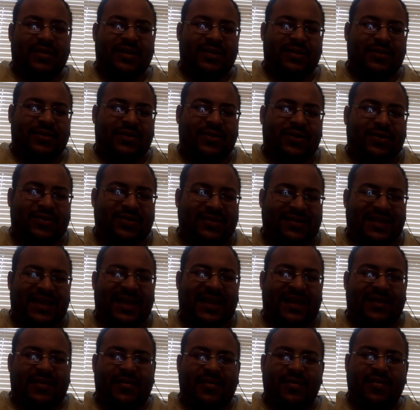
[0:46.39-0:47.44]
nuestro
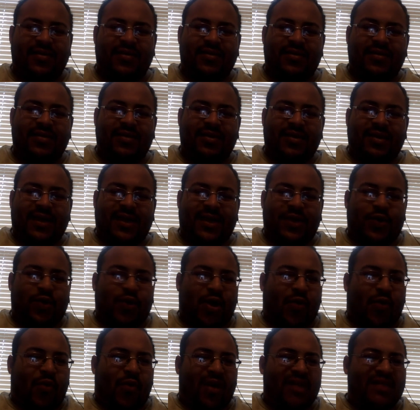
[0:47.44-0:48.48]
ser, que
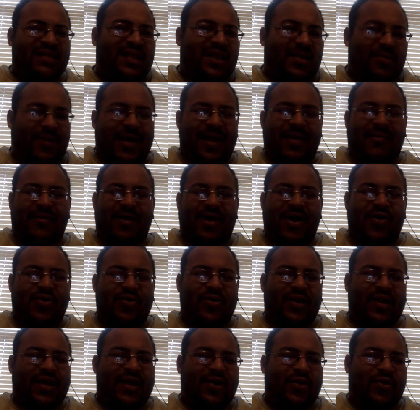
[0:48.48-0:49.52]
nos aguanta para
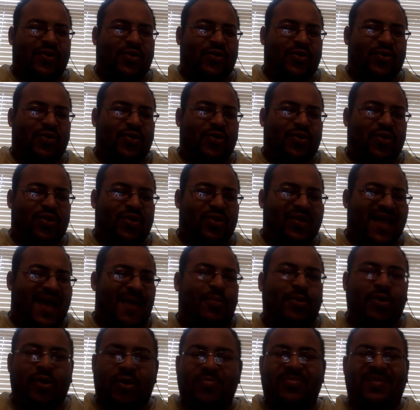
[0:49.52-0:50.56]
abajo y que no, nos
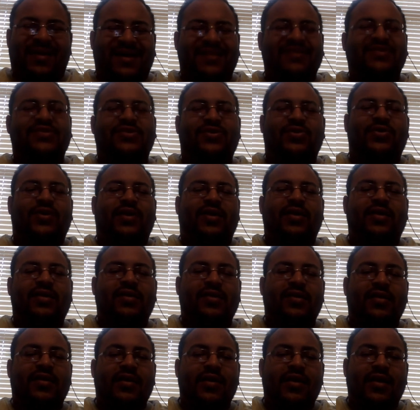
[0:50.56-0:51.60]
da preocupaciones
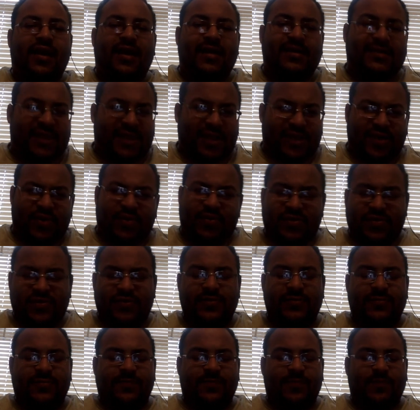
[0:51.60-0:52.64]
hacia
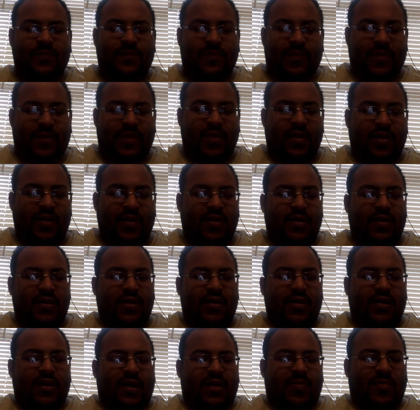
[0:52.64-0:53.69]
Dios.
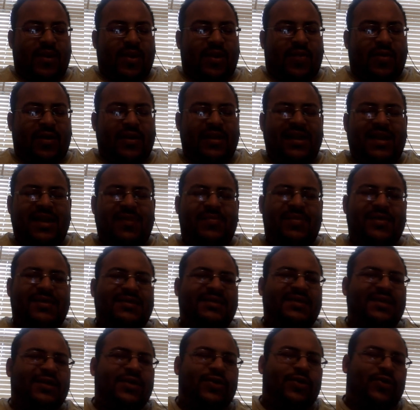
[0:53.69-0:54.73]
Y me recuerda el
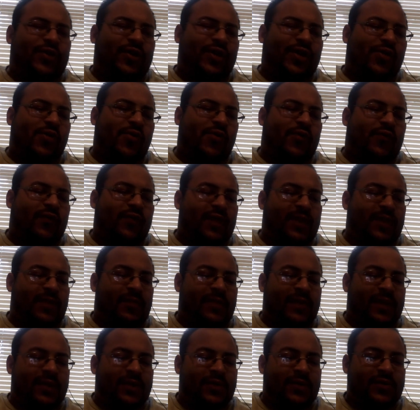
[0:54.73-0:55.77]
versículo en
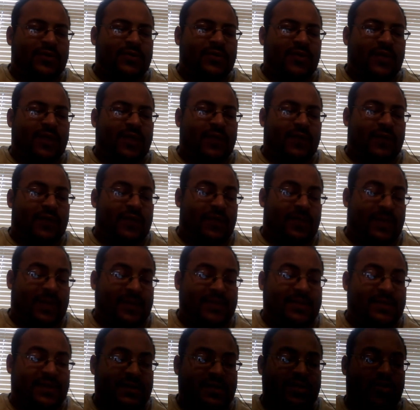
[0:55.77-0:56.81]
en
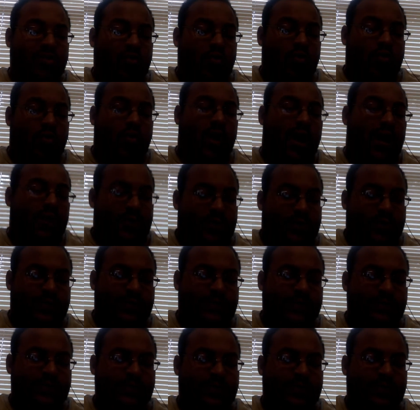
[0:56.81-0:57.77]
Filipenses 4,